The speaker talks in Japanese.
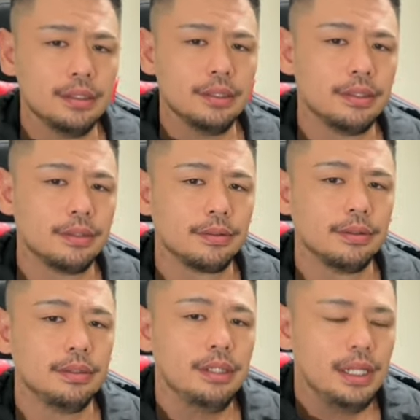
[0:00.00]
うん
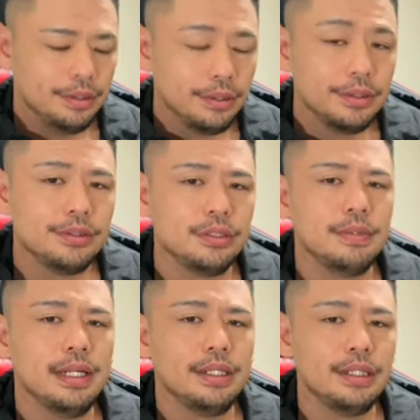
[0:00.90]
アイドル
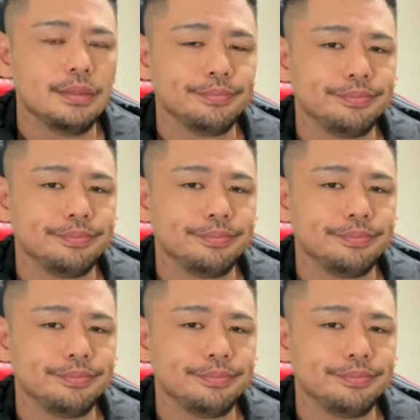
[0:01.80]
YouTuber に。